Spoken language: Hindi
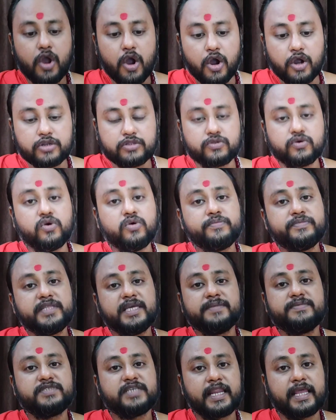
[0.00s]
और धूप
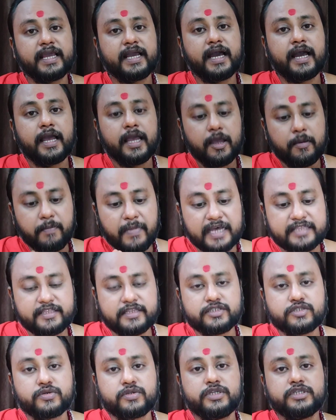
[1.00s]
दीप जलेगा
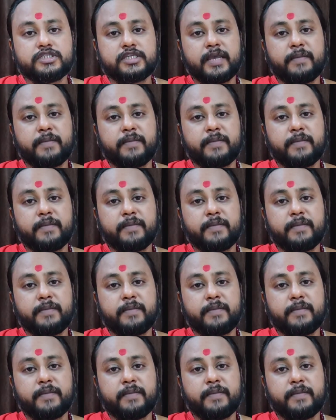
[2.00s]
मातेश्वरी